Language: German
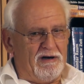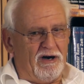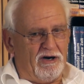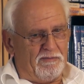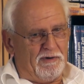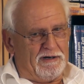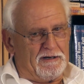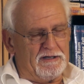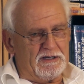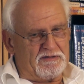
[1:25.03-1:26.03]

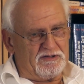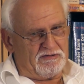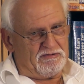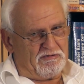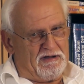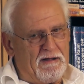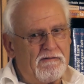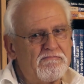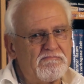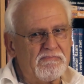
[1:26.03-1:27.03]
Aber ich habe gesagt,
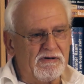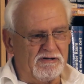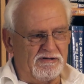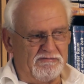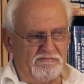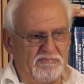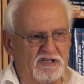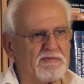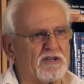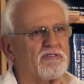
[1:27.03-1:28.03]
okay, äh,
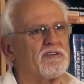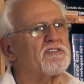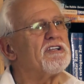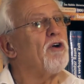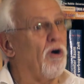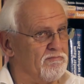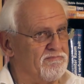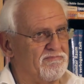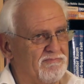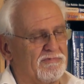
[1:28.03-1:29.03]
das wäre schon einen Sinn haben.
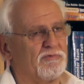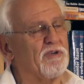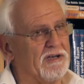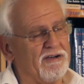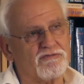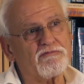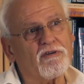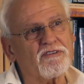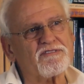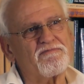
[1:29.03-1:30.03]
Und genauso
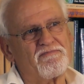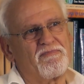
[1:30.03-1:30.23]
war es.